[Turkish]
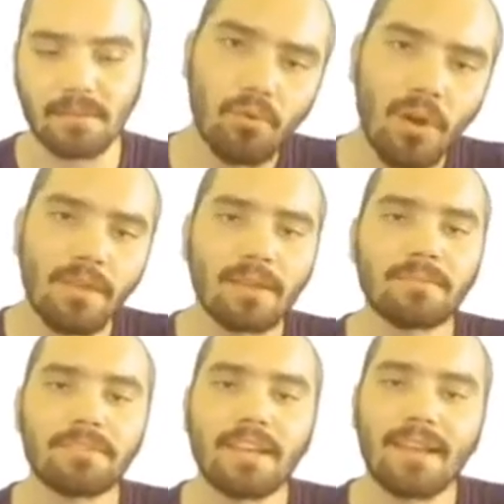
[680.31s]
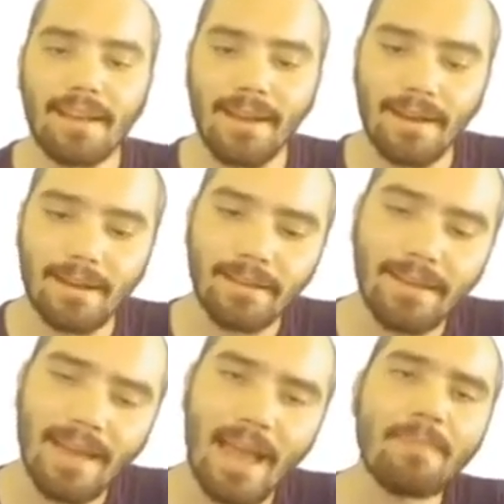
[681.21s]
Bu anlattığım şeylerle alakalı
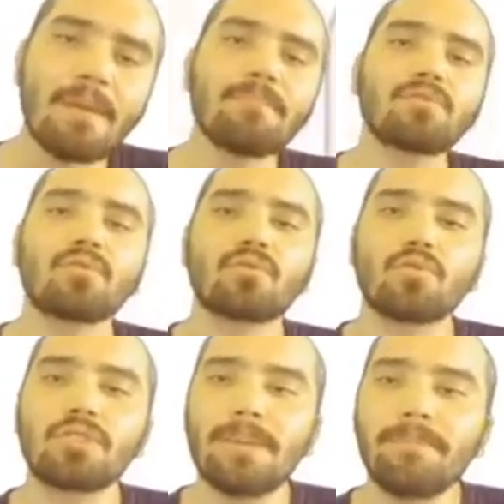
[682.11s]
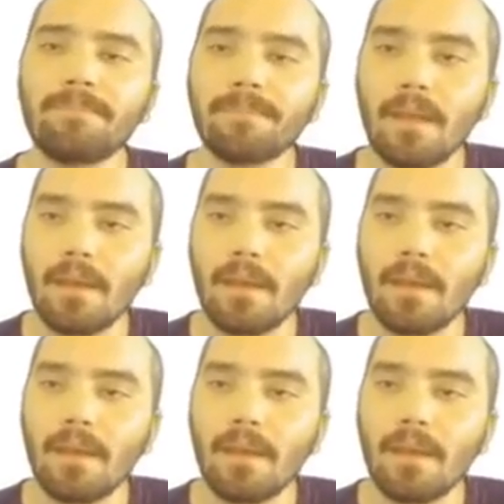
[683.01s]
hemen bir soru çözelim.